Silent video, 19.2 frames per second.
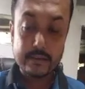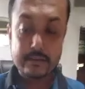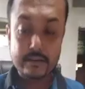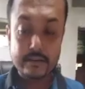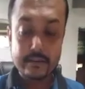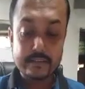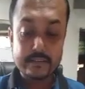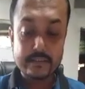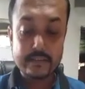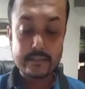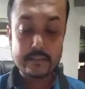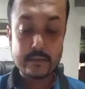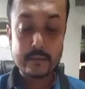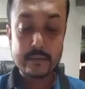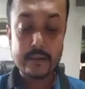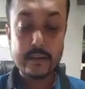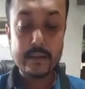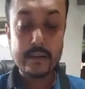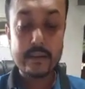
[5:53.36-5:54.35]
থার্টি সিক্স
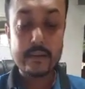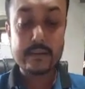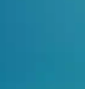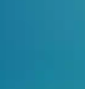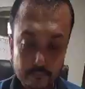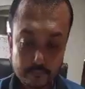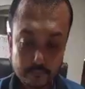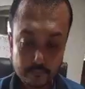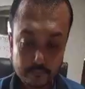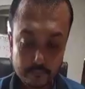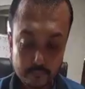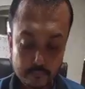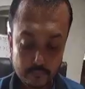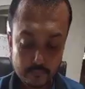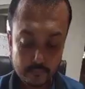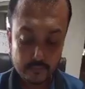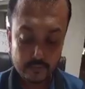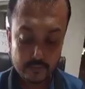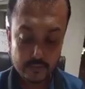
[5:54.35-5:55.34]
আমার এ আসে থার্টি
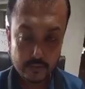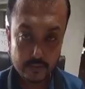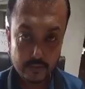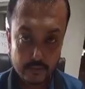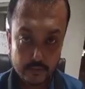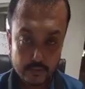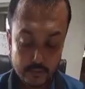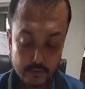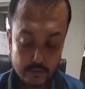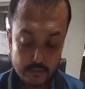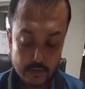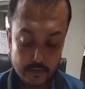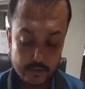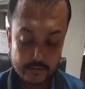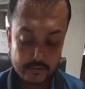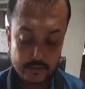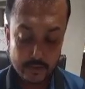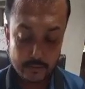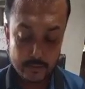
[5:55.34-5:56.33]
সেভেন থার্টি
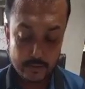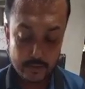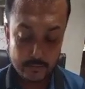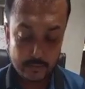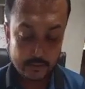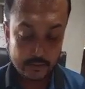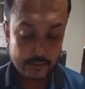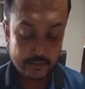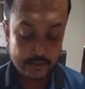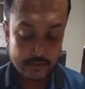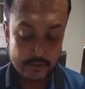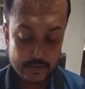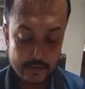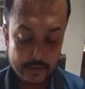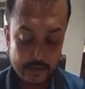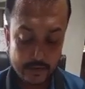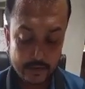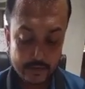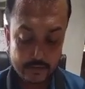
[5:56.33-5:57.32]
সেভেন আমার কী আসে
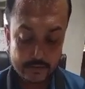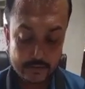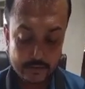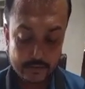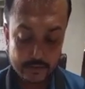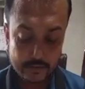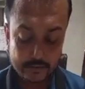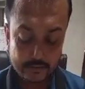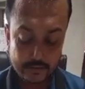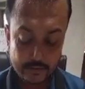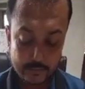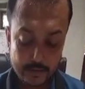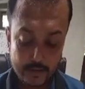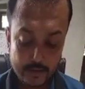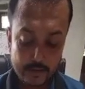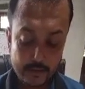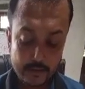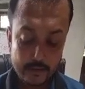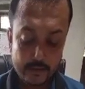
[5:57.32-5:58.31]
এ আসে থার্টি
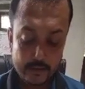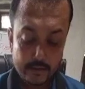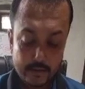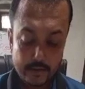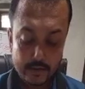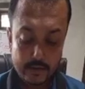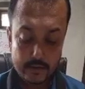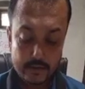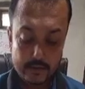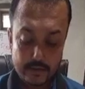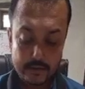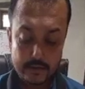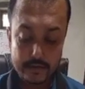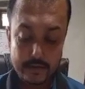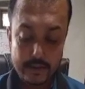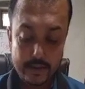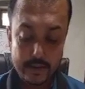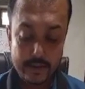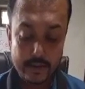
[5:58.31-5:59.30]
সেভেন থার্টি
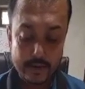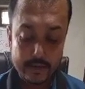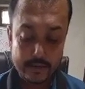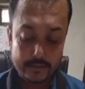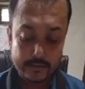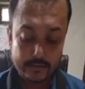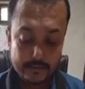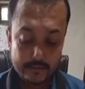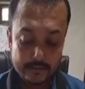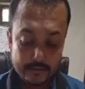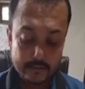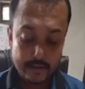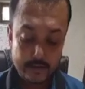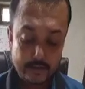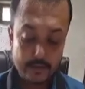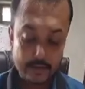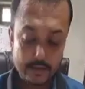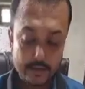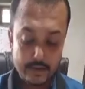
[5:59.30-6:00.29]
এইট
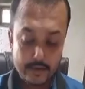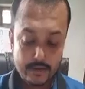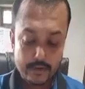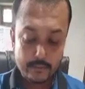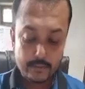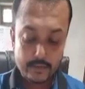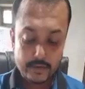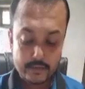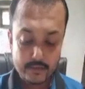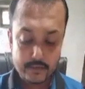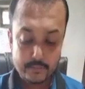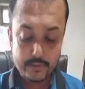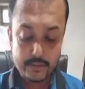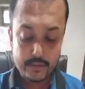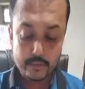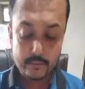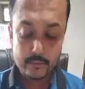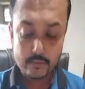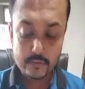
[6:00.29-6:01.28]
থার্টি এইট আমার এখানে বি
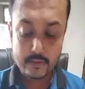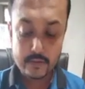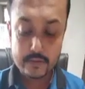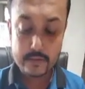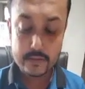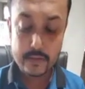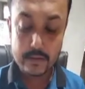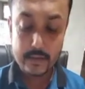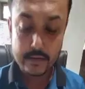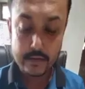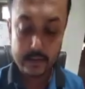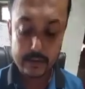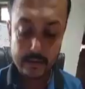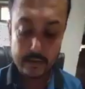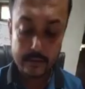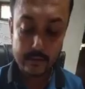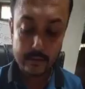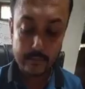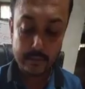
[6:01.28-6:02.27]
এর মতো আছে তাহলে এখানে
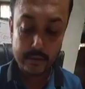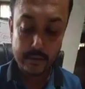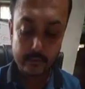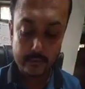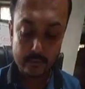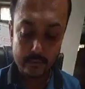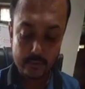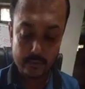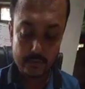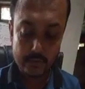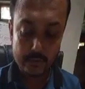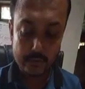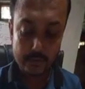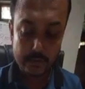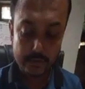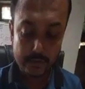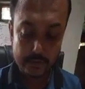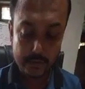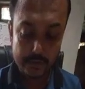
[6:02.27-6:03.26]
এ বি এর মতো ছিল
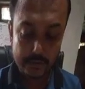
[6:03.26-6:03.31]
থার্টি